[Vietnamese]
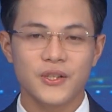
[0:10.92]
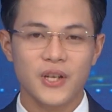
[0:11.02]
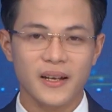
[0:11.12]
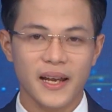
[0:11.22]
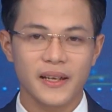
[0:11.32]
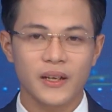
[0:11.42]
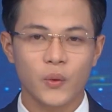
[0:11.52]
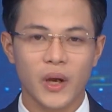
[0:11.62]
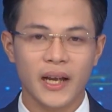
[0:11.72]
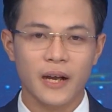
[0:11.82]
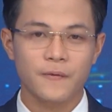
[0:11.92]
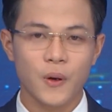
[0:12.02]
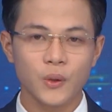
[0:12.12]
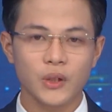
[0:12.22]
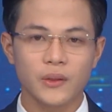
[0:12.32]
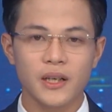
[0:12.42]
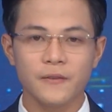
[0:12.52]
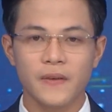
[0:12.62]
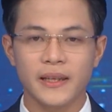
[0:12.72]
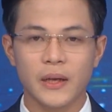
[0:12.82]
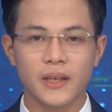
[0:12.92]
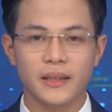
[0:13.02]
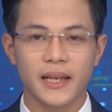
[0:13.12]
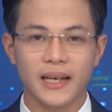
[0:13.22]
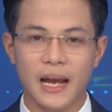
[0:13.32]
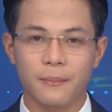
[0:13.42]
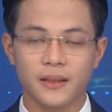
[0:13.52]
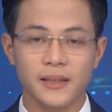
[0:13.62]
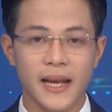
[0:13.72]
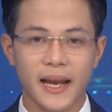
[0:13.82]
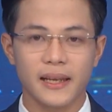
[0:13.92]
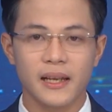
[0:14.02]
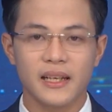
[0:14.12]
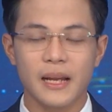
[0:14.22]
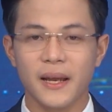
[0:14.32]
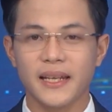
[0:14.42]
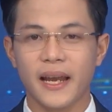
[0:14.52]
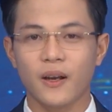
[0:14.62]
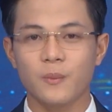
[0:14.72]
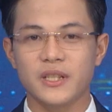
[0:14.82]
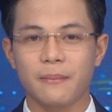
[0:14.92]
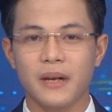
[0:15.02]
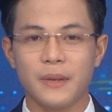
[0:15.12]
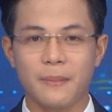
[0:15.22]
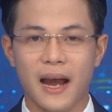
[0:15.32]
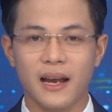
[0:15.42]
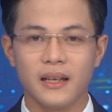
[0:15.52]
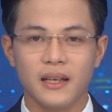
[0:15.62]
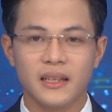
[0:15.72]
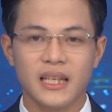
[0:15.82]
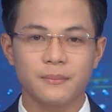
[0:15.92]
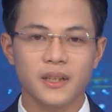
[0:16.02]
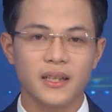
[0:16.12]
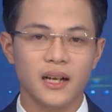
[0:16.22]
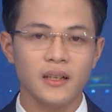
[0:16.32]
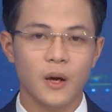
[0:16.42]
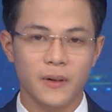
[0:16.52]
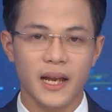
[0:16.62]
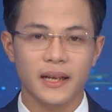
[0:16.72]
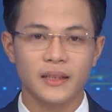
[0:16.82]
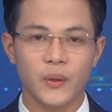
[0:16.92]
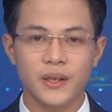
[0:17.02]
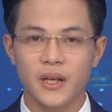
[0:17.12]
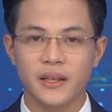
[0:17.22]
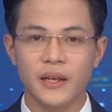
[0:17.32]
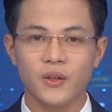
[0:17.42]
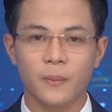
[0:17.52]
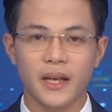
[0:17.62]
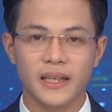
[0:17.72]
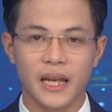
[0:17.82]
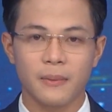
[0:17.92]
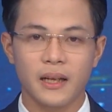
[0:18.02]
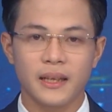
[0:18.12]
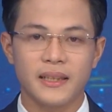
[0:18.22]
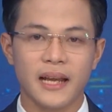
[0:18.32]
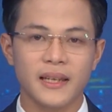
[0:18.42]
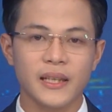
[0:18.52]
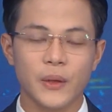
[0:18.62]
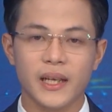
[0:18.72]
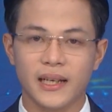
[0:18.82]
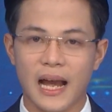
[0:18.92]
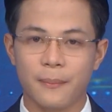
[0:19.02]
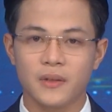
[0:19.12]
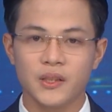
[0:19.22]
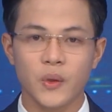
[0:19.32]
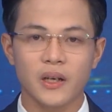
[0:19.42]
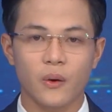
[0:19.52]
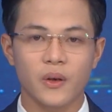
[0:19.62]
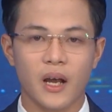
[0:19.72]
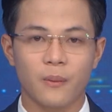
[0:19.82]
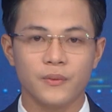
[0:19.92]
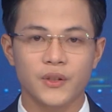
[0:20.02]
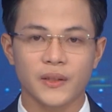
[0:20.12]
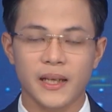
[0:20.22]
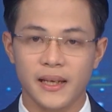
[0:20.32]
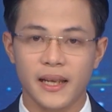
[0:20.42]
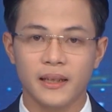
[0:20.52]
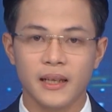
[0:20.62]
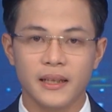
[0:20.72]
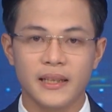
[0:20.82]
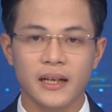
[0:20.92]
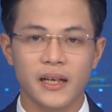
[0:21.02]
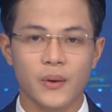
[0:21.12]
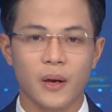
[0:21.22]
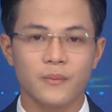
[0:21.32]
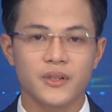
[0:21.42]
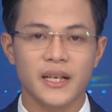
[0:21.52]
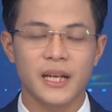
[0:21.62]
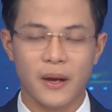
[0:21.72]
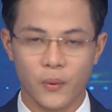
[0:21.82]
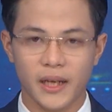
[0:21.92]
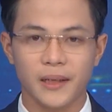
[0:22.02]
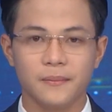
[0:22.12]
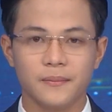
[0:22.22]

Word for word: Sáng nay, huyện An Phú tổ chức phiên giao dịch việc làm lần thứ 2 năm 2023 nhằm tư vấn học nghề, tuyển sinh giáo dục nghề nghiệp và giới thiệu việc làm, xuất khẩu lao động cho thanh niên và người lao động trên địa bàn huyện.